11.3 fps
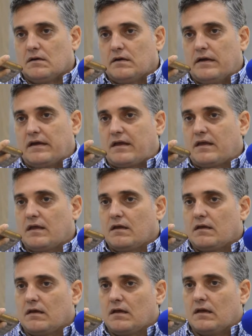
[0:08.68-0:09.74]
es que,
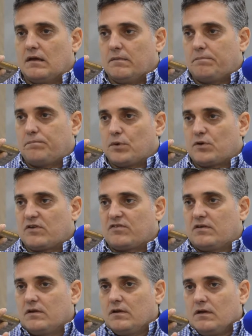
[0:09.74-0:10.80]
eh, porque
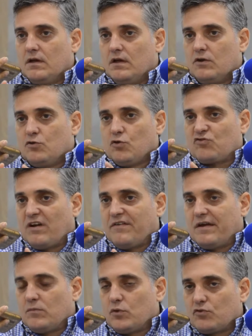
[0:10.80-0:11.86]
si no
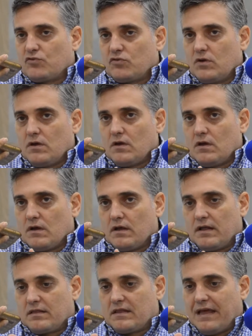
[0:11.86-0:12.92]
sabemos
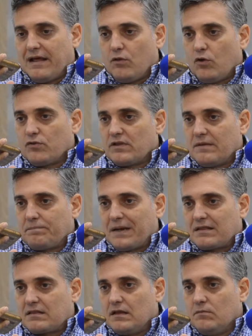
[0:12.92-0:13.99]
eh, de a dónde
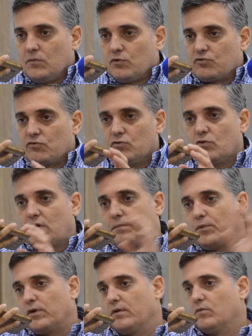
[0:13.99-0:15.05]
partimos, nunca
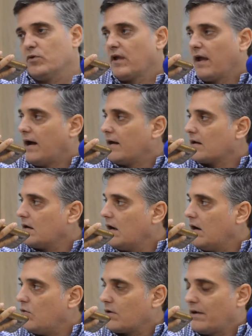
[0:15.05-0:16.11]
podemos llegar a
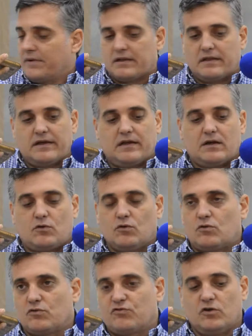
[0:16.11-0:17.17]
unas verdaderas
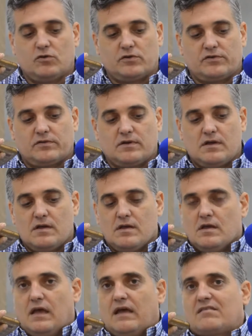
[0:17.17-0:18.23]
conclusiones.
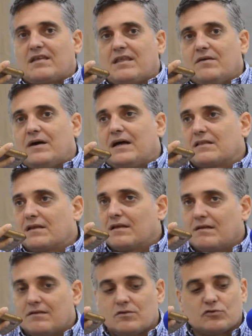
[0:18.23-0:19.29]
Este debate
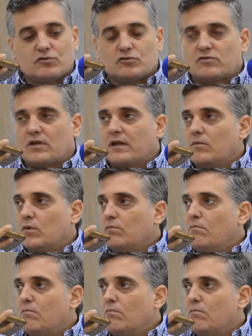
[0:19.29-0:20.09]
nosotros tenemos